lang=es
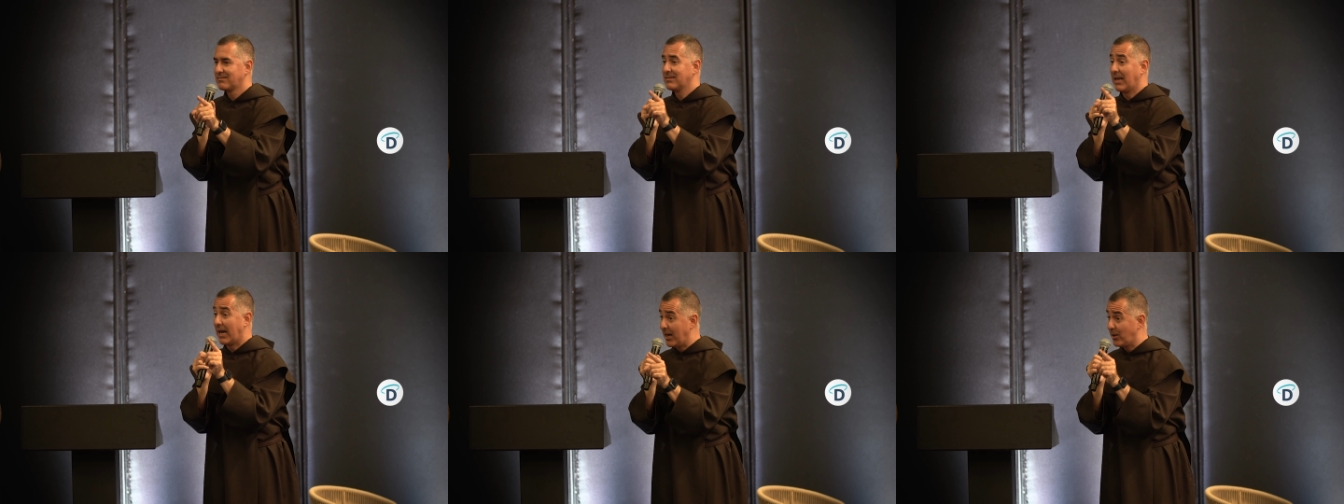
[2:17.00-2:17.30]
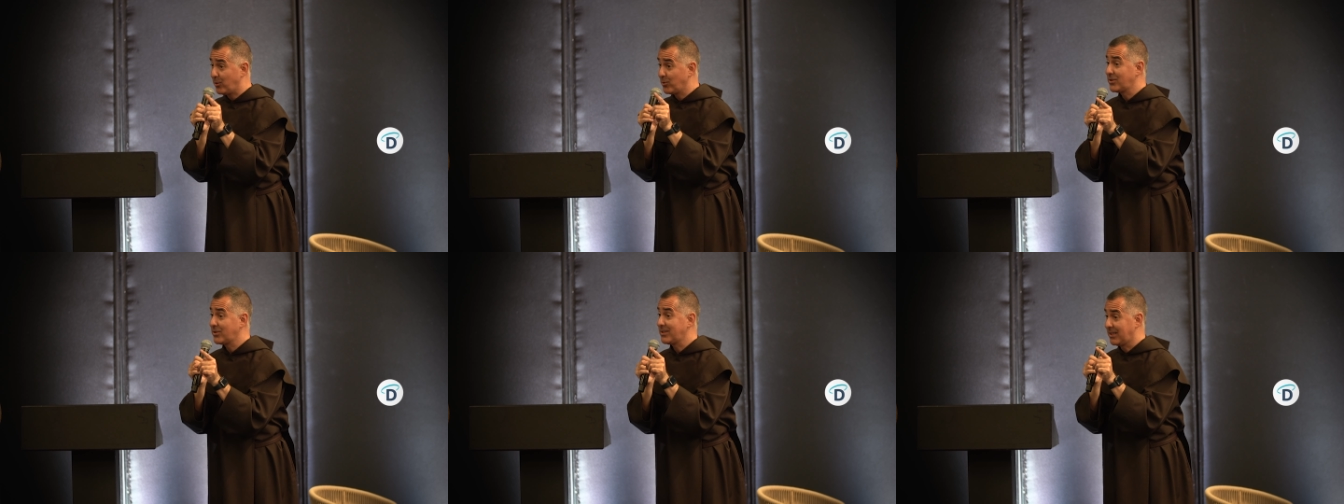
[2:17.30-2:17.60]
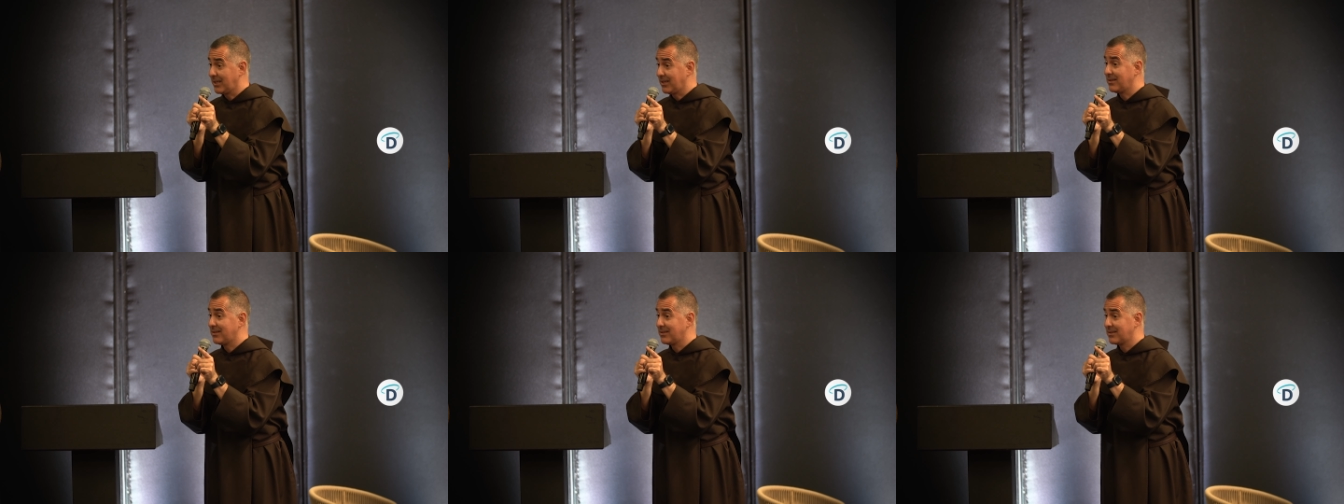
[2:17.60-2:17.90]
a
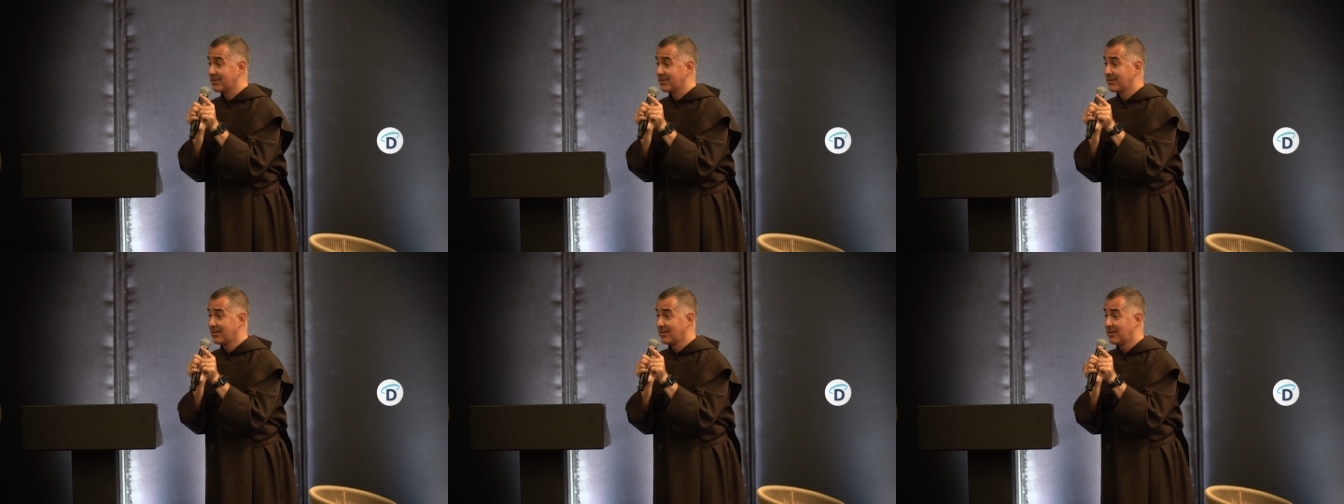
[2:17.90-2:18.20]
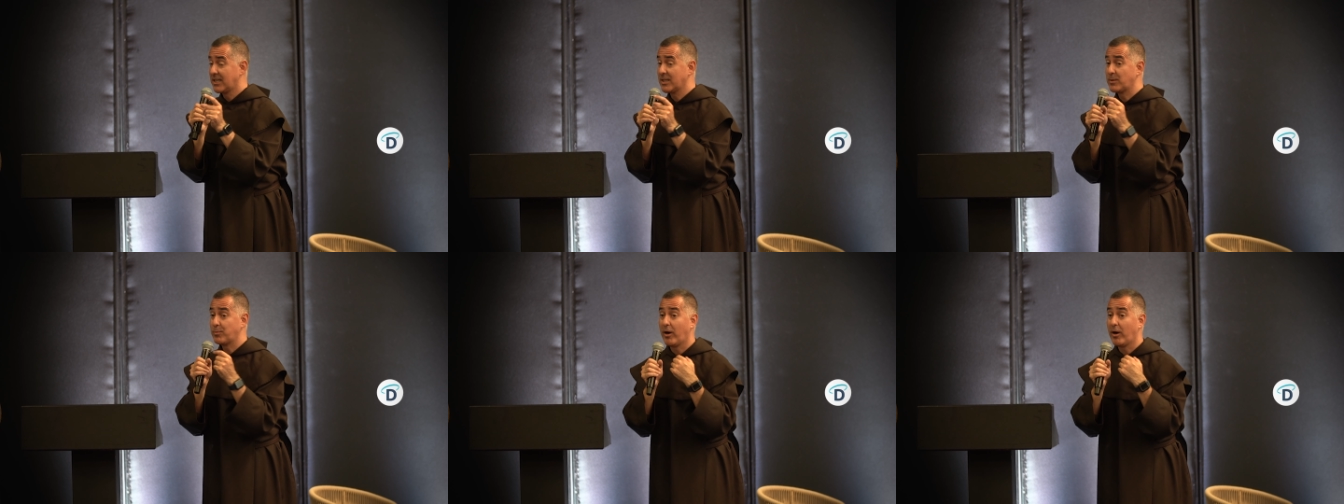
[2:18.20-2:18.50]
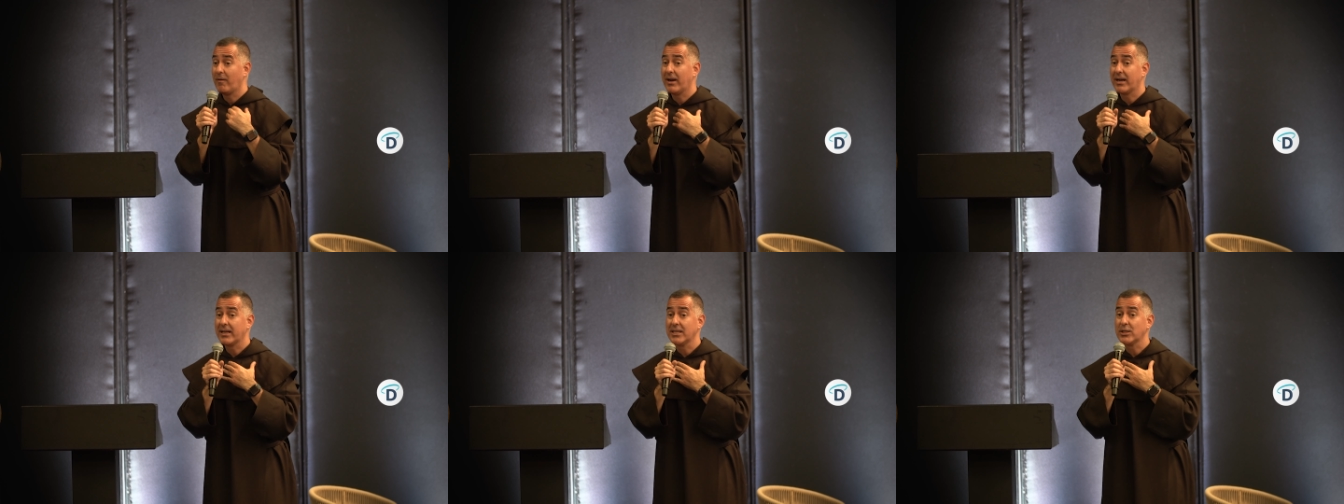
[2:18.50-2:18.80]
ustedes, les voy a
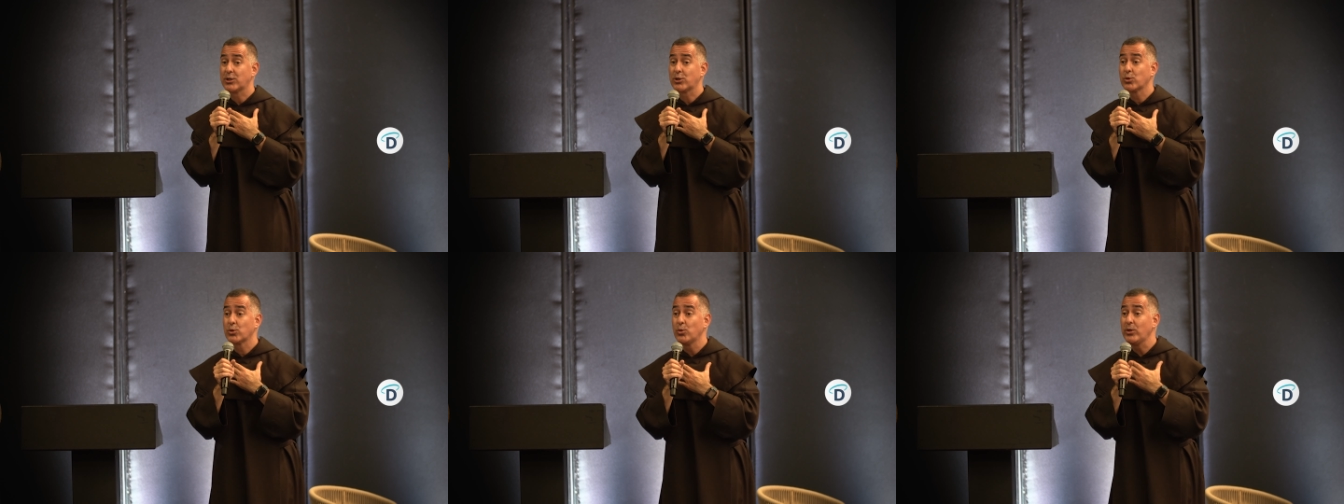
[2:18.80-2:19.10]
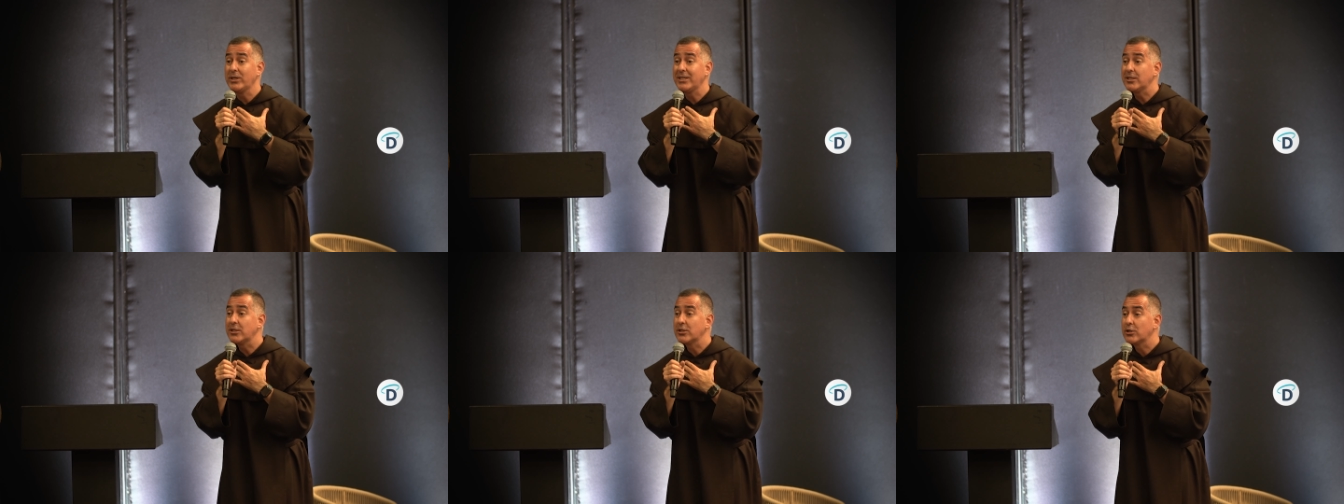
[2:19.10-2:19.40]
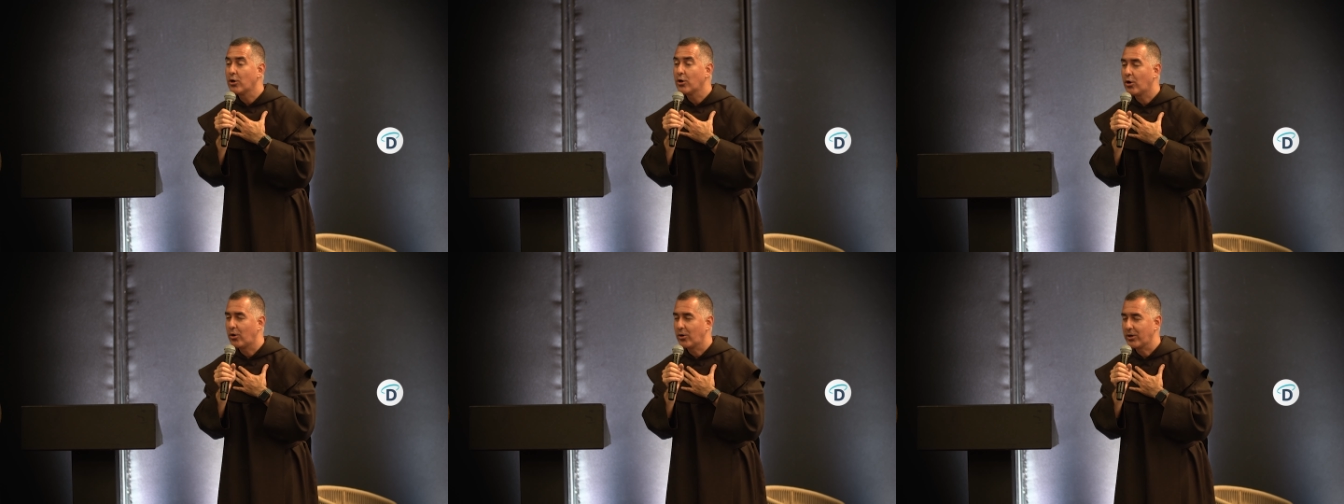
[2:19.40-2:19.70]
hablar de su
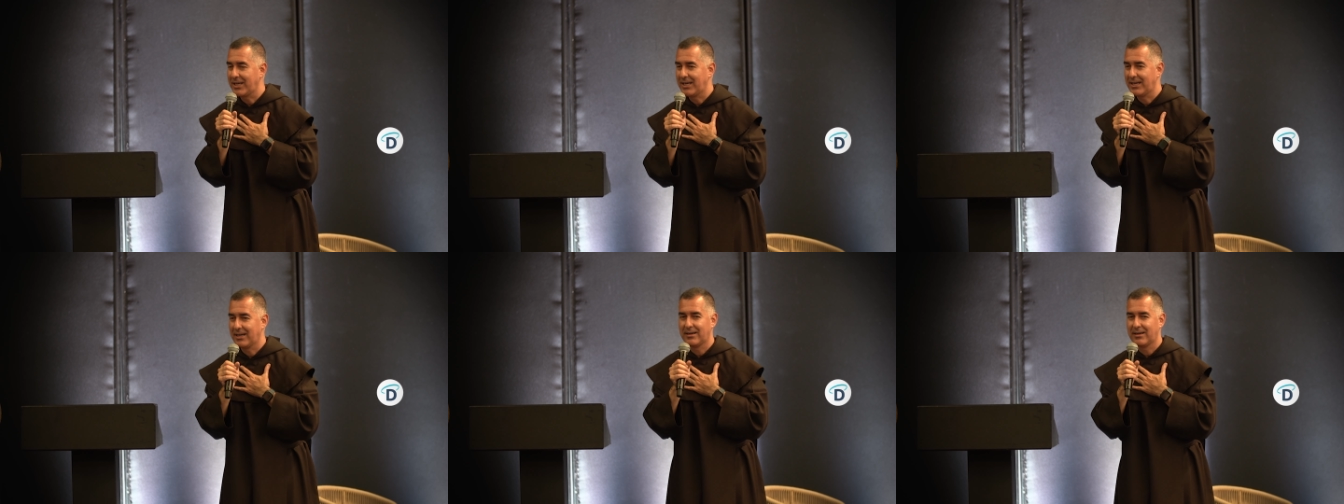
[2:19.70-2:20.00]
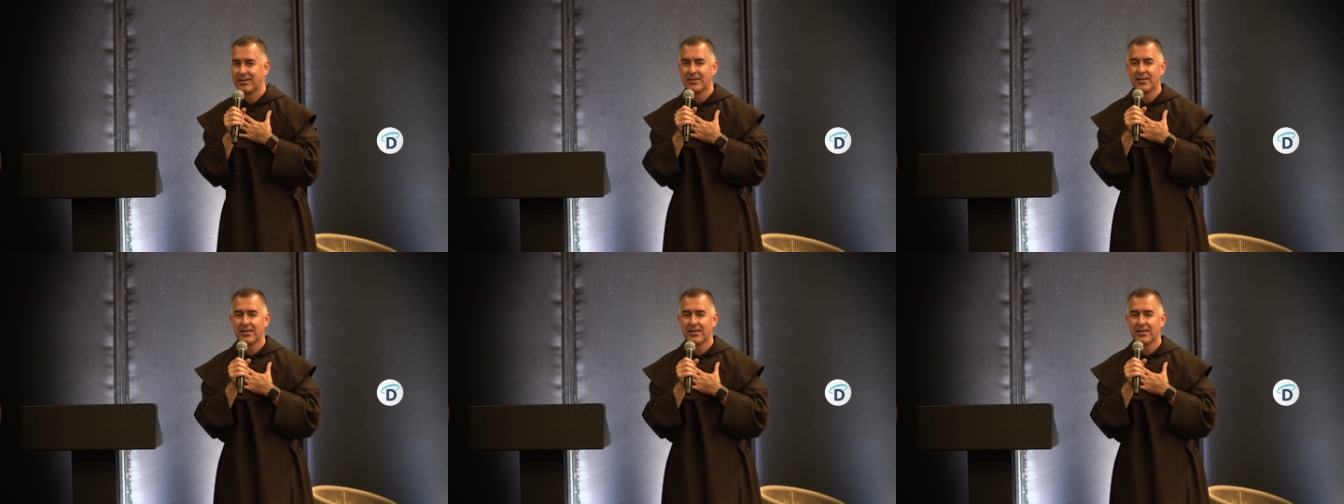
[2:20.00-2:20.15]
historia,